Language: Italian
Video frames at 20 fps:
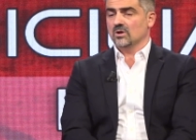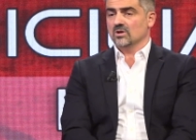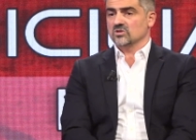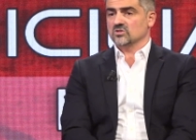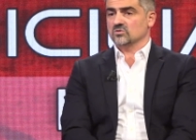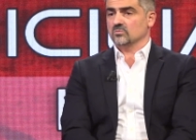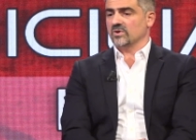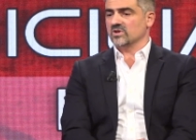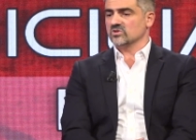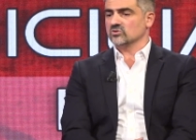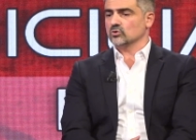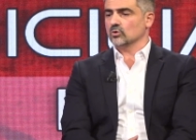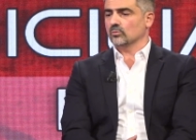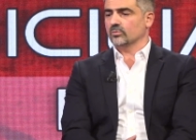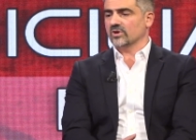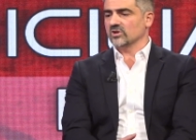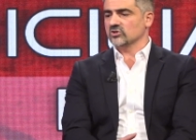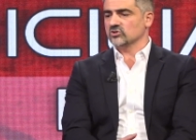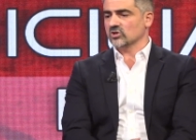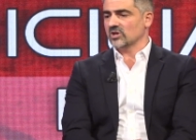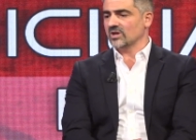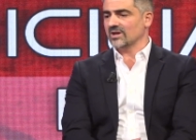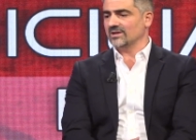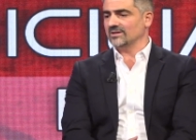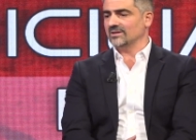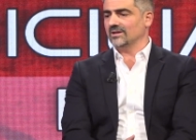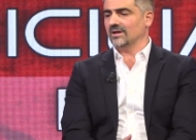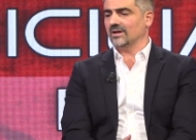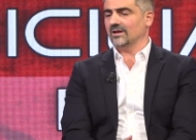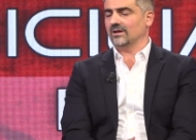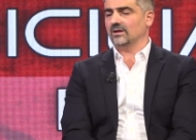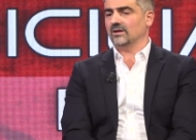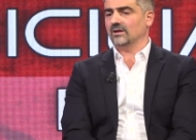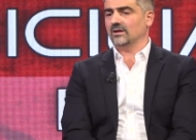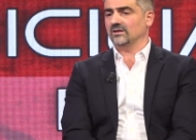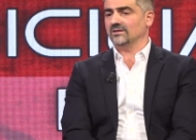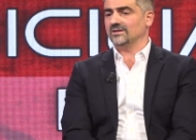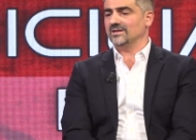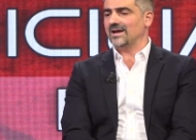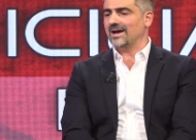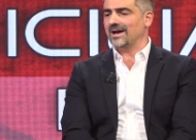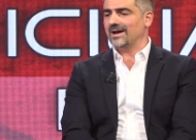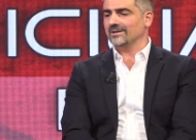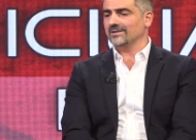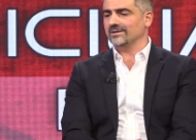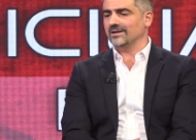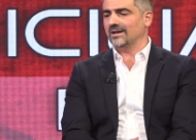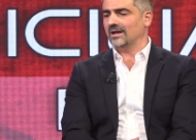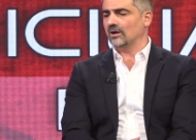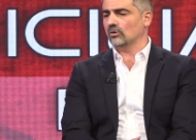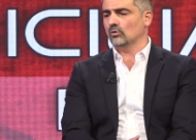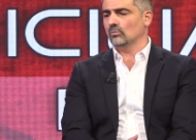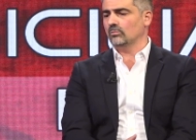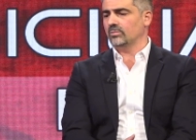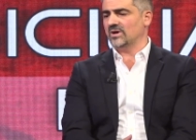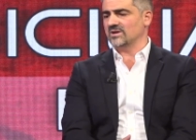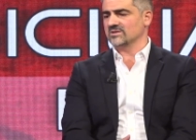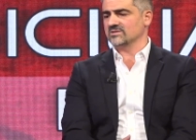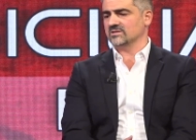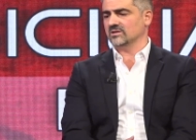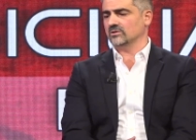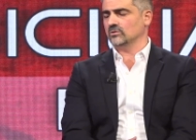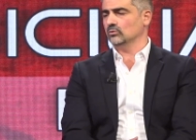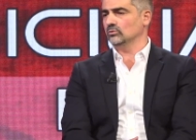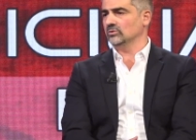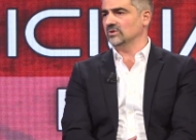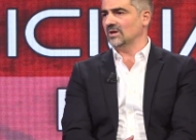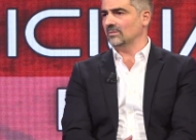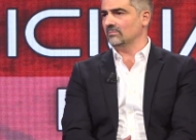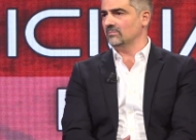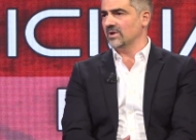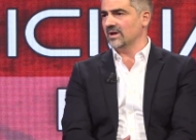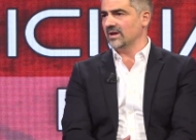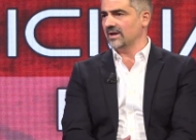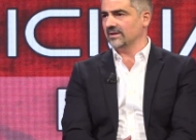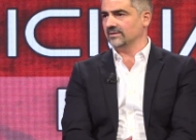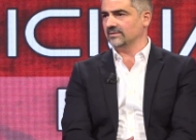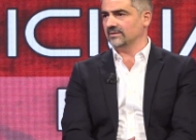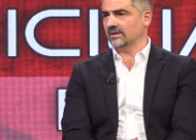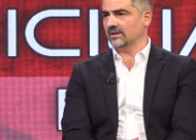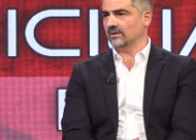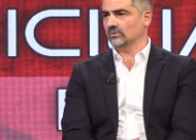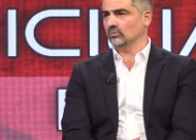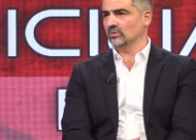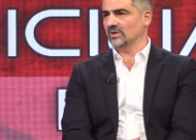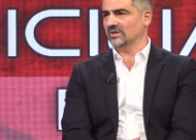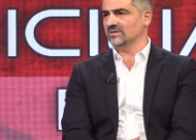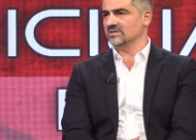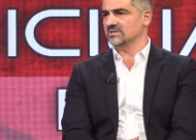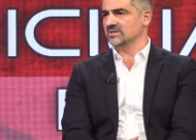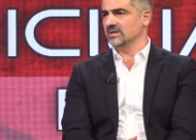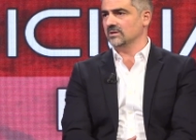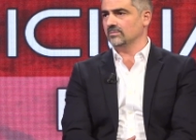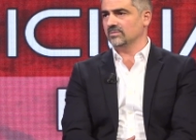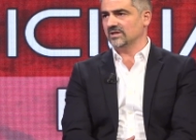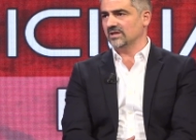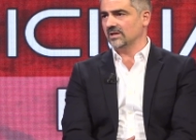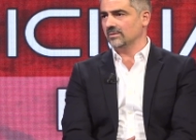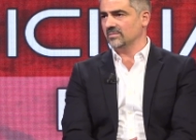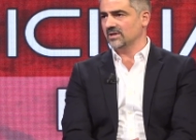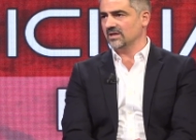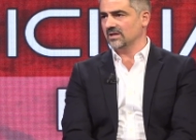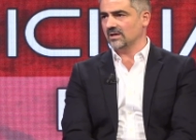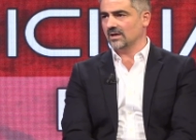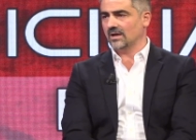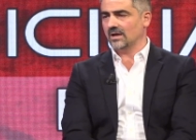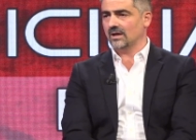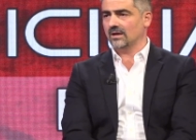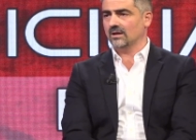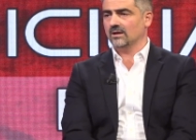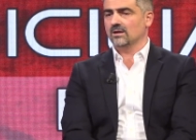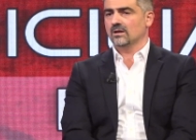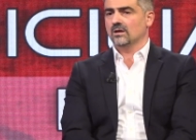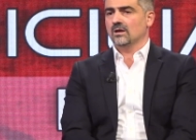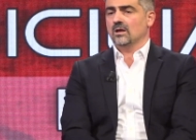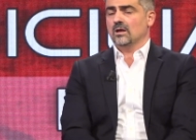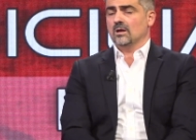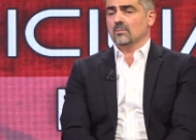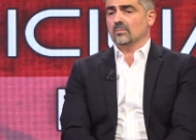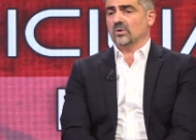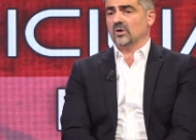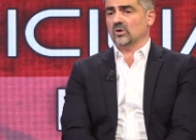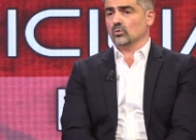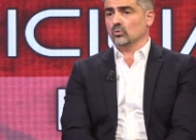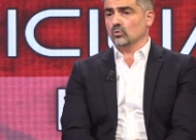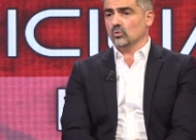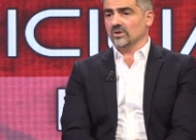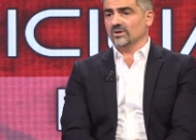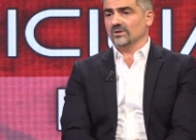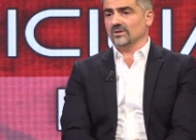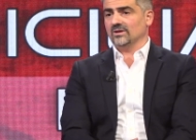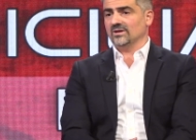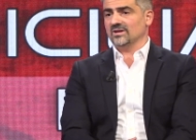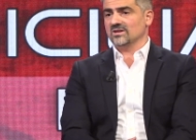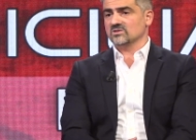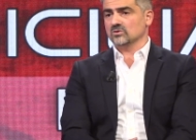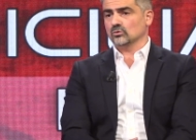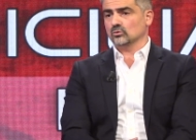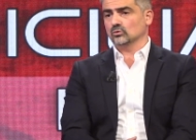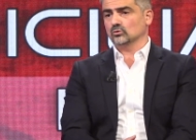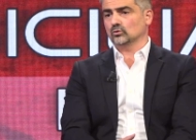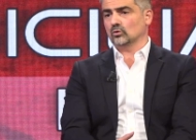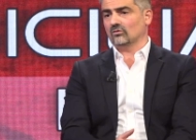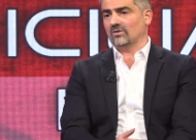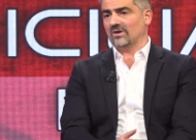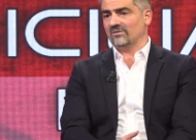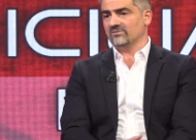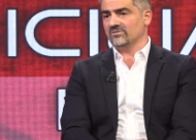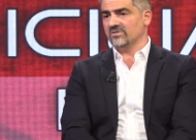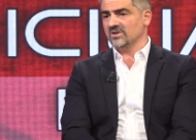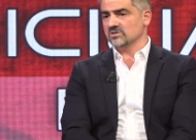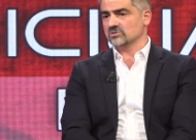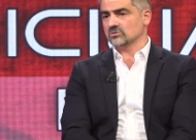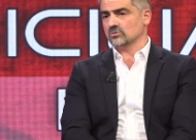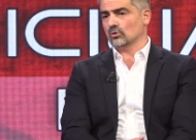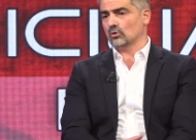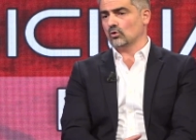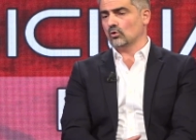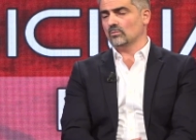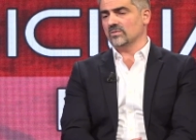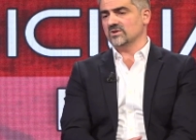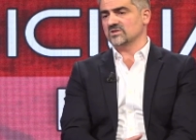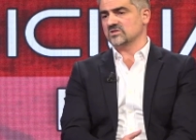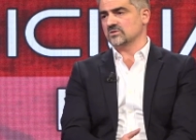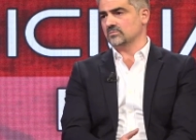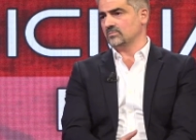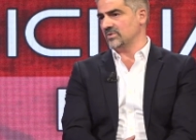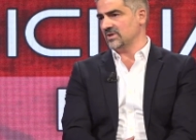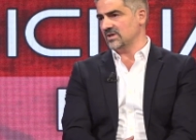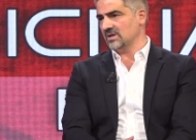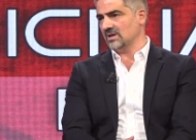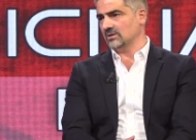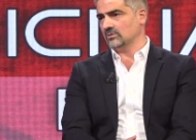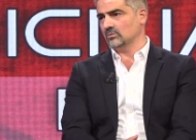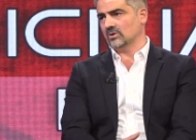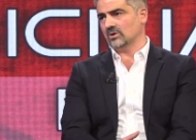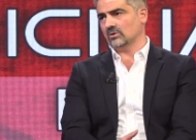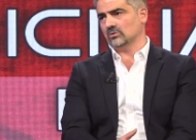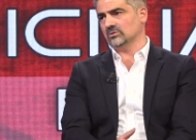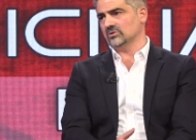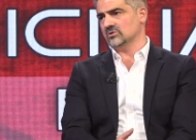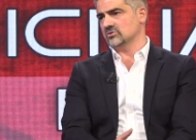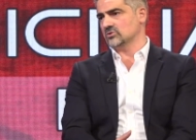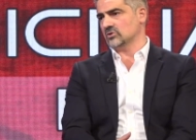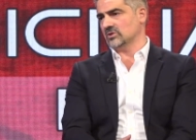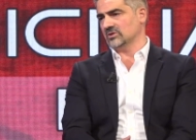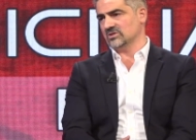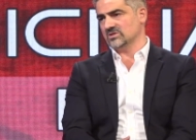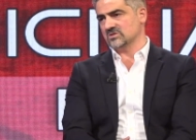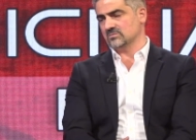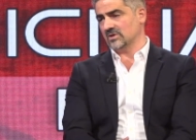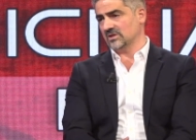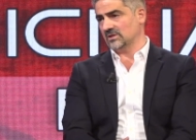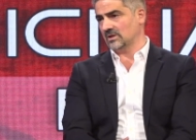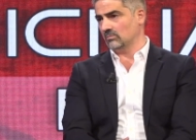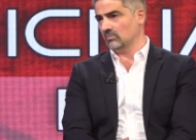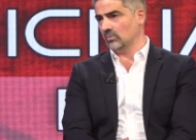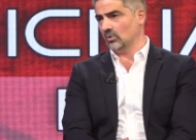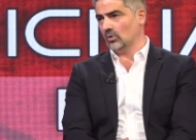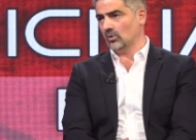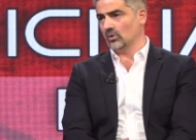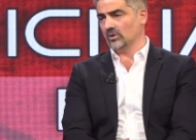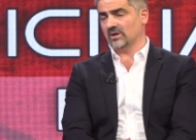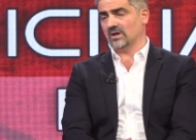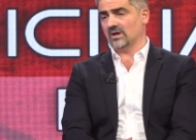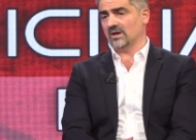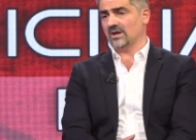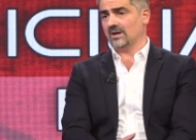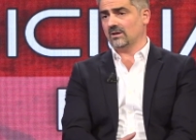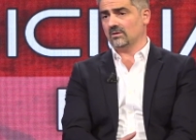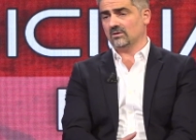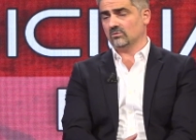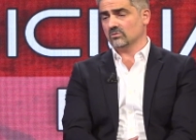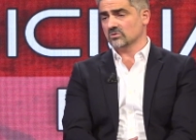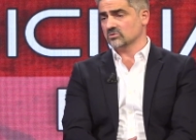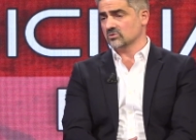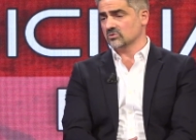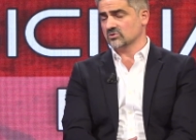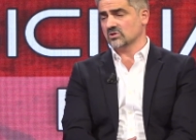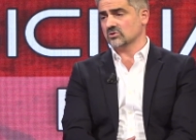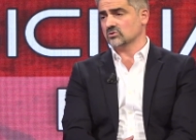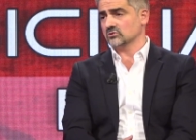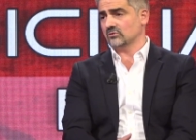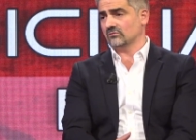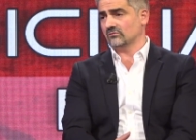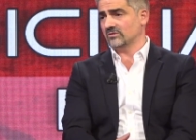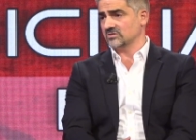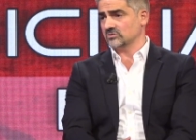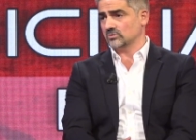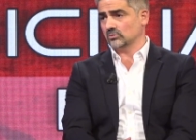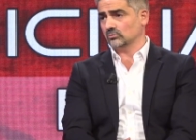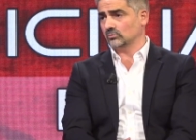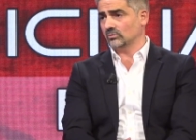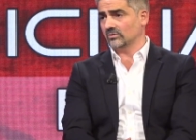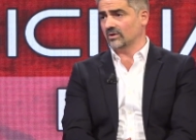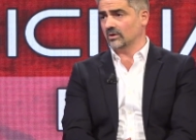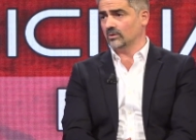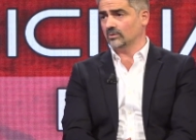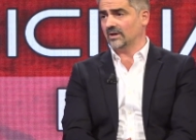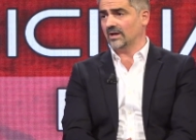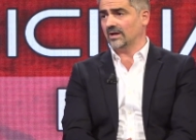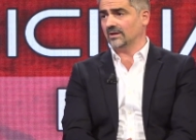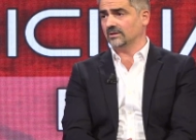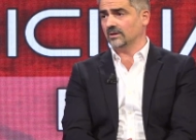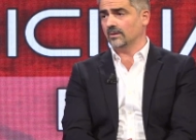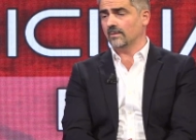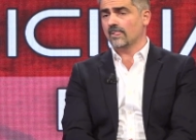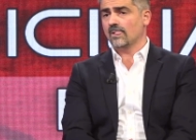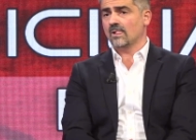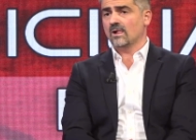Spesso precede eh, di anni la comparsa di un diabete, di una dislipidemia, per cui innanzitutto va visto come spia di una condizione dismetabolica e in questo senso non va sottovalutata.